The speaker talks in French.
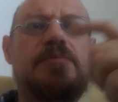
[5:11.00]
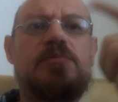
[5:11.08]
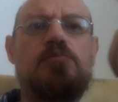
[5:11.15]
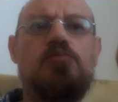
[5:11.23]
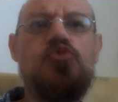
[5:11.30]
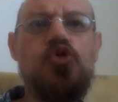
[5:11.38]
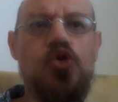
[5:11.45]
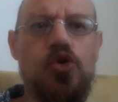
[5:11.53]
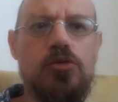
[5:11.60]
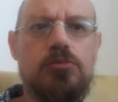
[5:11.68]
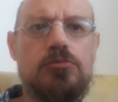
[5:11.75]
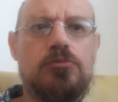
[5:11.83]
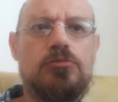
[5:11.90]
mieux
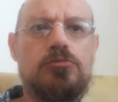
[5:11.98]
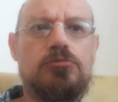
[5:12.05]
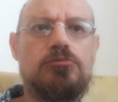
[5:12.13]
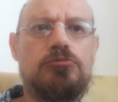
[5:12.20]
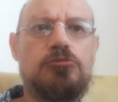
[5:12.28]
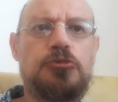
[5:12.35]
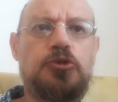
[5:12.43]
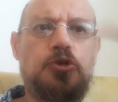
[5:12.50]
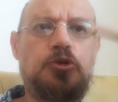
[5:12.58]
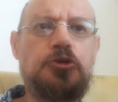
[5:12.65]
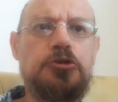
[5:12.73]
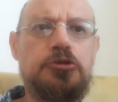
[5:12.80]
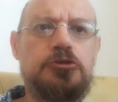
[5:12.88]

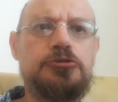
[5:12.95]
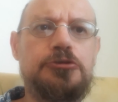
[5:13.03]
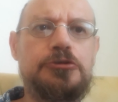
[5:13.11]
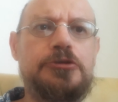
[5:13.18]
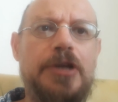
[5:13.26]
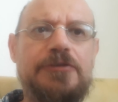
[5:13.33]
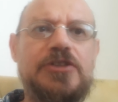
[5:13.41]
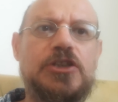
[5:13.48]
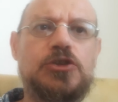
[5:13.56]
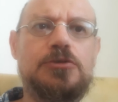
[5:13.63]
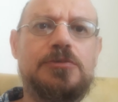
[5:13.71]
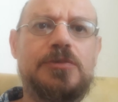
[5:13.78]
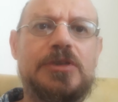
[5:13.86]
que de la
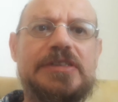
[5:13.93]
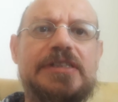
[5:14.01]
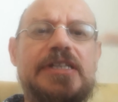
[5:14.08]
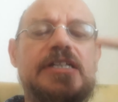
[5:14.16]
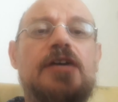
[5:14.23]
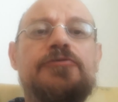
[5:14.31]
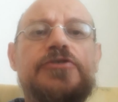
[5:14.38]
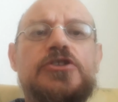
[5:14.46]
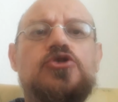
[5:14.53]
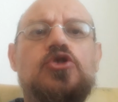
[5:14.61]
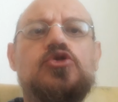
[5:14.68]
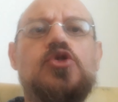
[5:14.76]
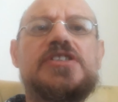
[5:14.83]
fiction. C'est-à-dire en
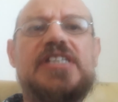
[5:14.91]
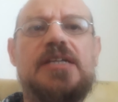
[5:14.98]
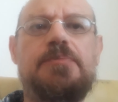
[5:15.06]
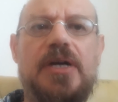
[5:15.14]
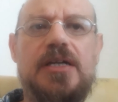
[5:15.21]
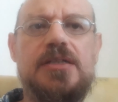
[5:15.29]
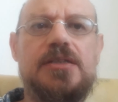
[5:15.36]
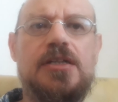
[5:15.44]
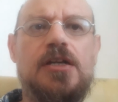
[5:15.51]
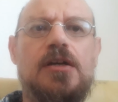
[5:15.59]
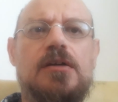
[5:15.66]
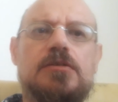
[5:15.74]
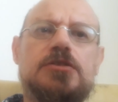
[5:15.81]
fiction on n'oserait pas.
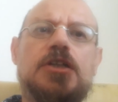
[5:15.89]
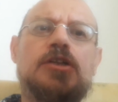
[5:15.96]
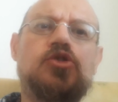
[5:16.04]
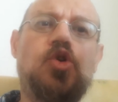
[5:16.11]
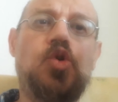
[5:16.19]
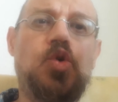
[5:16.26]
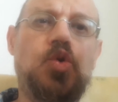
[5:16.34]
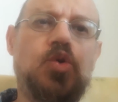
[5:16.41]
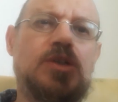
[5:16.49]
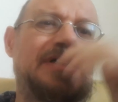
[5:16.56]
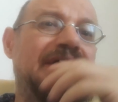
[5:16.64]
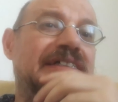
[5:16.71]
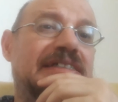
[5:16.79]
On dirait non,
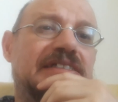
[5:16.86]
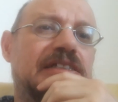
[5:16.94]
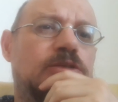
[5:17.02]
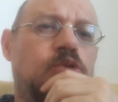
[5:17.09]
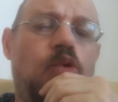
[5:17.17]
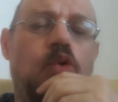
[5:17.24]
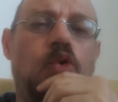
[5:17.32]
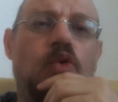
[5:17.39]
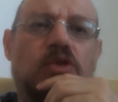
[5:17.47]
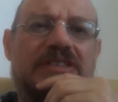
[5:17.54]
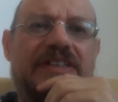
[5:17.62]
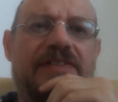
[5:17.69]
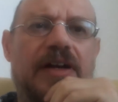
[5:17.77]
c'est
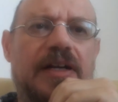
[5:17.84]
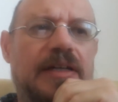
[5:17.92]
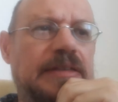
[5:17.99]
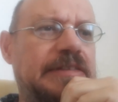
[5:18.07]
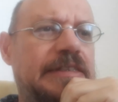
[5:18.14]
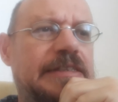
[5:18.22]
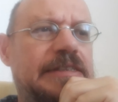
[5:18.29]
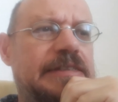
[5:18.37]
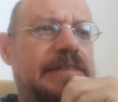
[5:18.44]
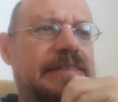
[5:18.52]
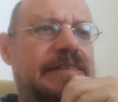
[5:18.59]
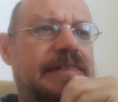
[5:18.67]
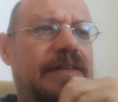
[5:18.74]
trop, ça va,
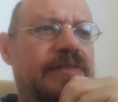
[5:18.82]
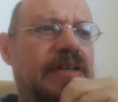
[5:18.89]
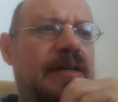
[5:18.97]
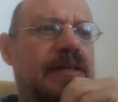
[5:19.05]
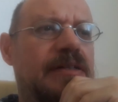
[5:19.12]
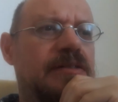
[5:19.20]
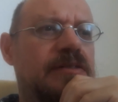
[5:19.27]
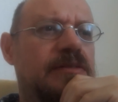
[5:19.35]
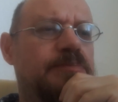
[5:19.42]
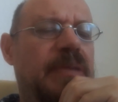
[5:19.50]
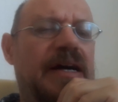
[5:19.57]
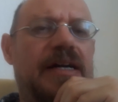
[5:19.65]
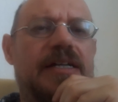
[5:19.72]
ça va
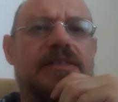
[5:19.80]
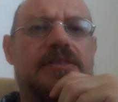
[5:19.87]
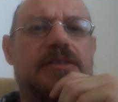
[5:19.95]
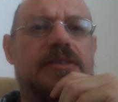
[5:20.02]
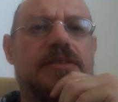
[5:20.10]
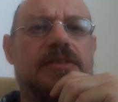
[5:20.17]
paraître